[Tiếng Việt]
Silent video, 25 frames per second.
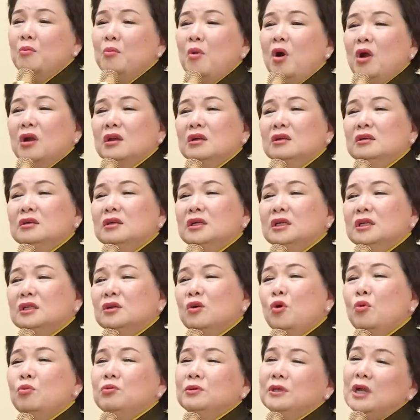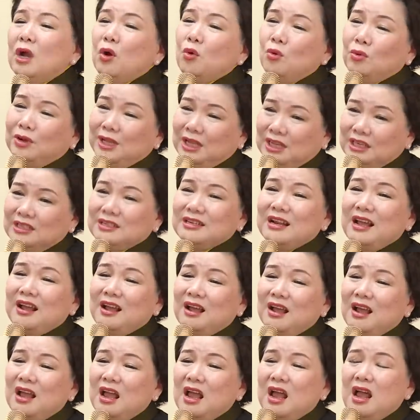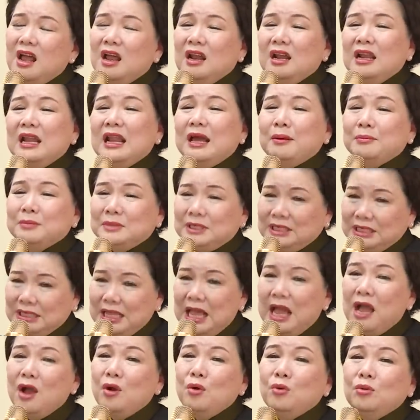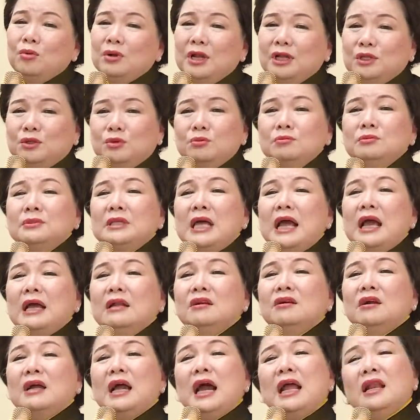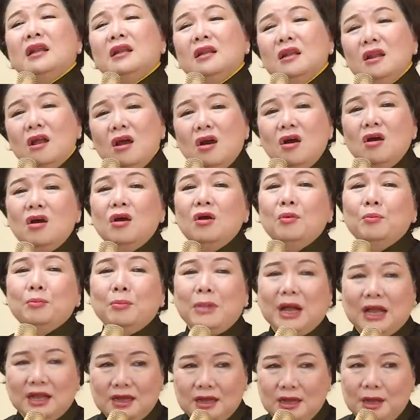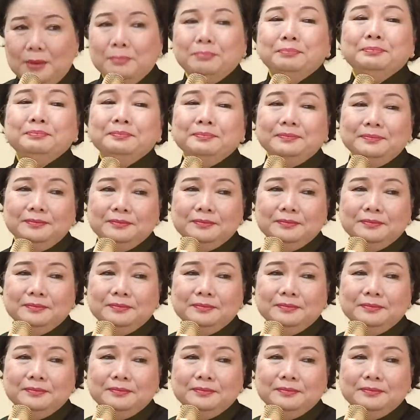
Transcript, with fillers: mọi người cùng nhau nghĩ rằng làm sao để chúng ta được ăn no mặc ấm.